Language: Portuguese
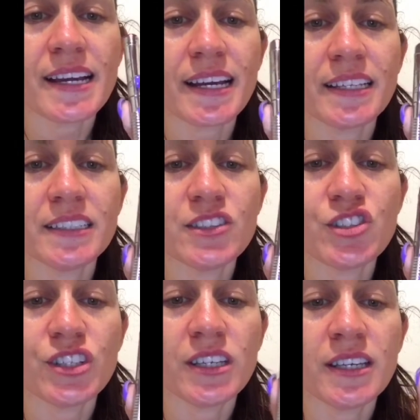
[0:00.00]
é a
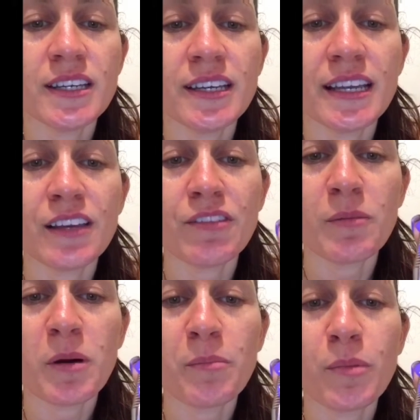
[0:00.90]
canetinha, ela
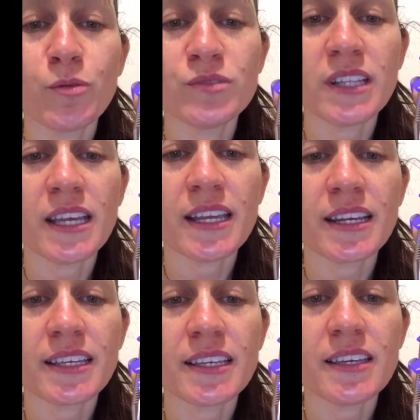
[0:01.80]
vai uma
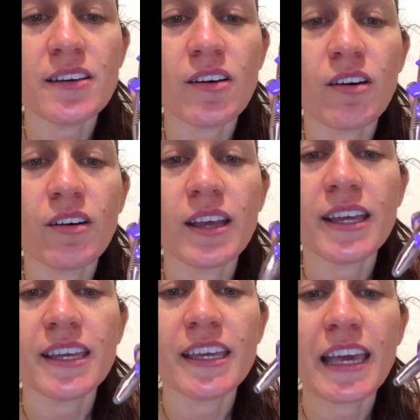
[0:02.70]
ponteira aqui, ó,
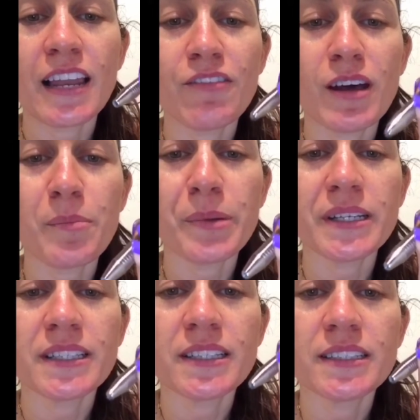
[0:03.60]
e ela vai
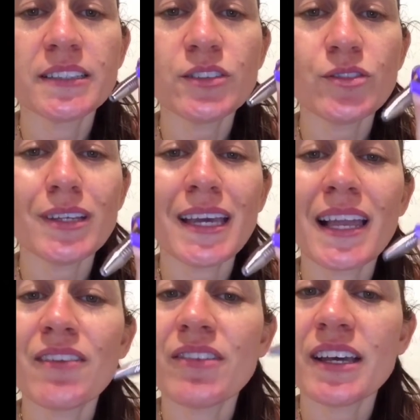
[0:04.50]
apertando e
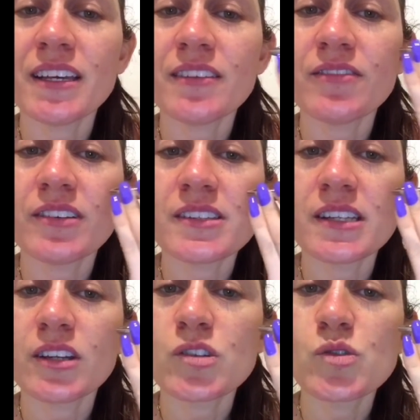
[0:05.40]
ela vai
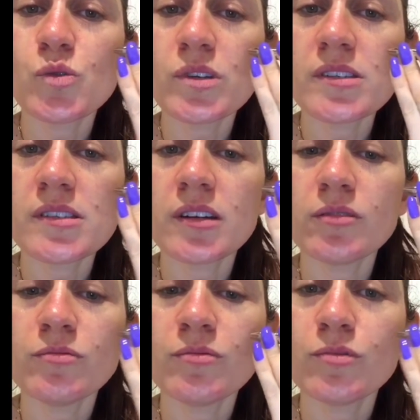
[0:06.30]
fazendo a
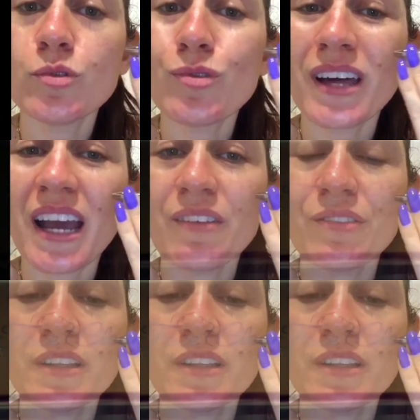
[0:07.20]
sucção do cravo,